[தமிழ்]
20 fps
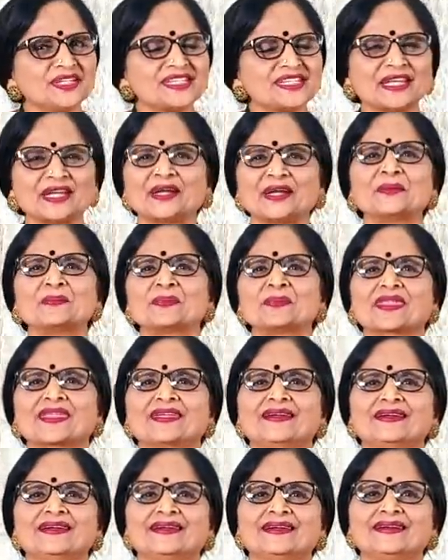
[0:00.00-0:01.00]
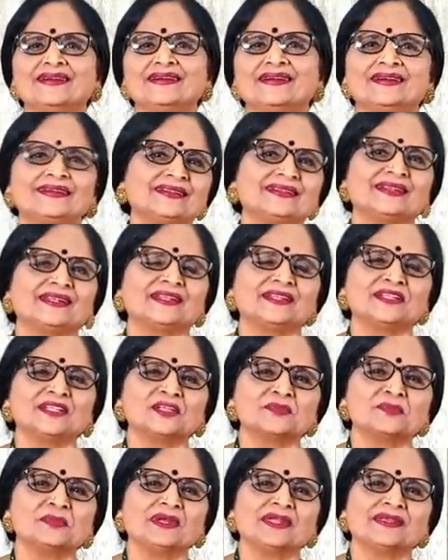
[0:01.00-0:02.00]
சரணம் எனது
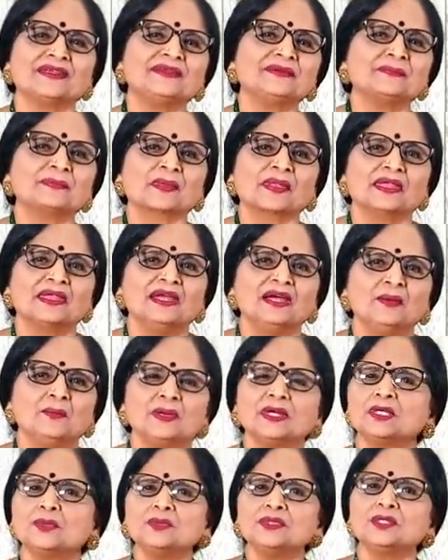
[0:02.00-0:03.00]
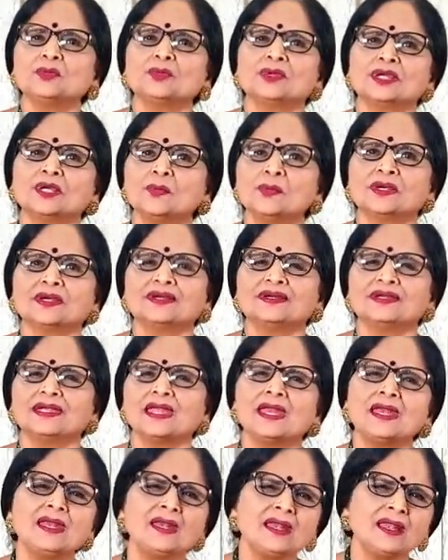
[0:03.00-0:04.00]
எனதினஸ் பிள்ளைங்க மற்றும் இந்த உலக மக்கள்
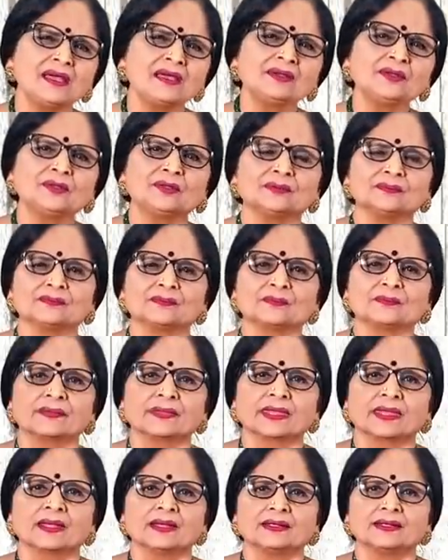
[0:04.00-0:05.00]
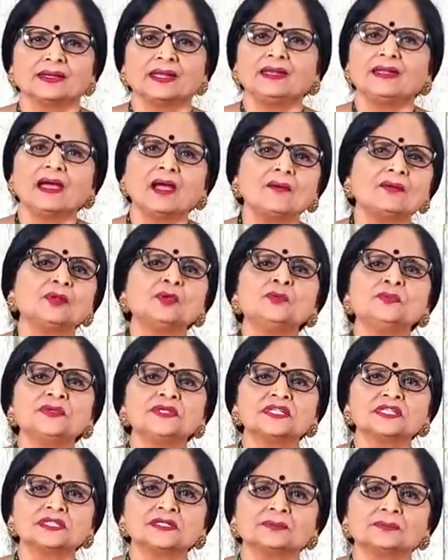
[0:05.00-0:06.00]
எல்லாரும் எல்லா உலகம்
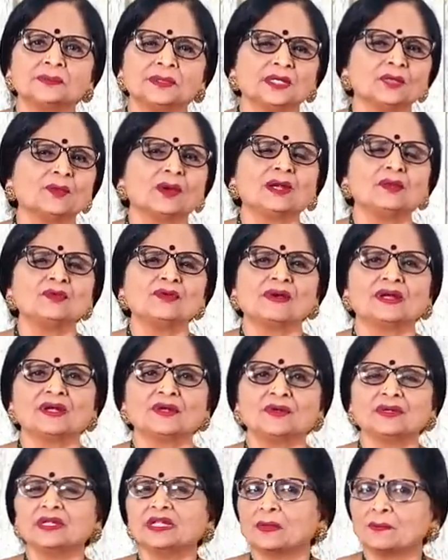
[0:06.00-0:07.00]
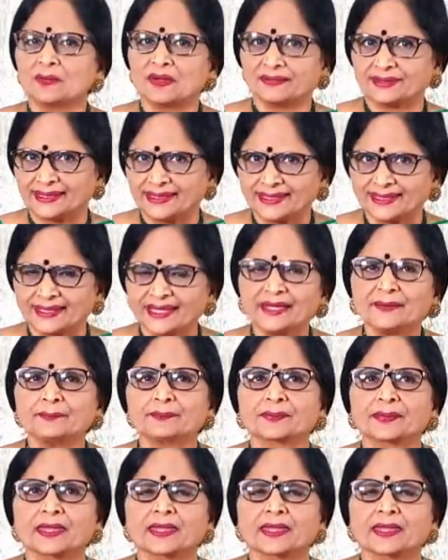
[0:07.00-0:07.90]
பெற்று பெருவாழ்வு வாழணும்னு நம்ம வேண்டிக்கிறேன்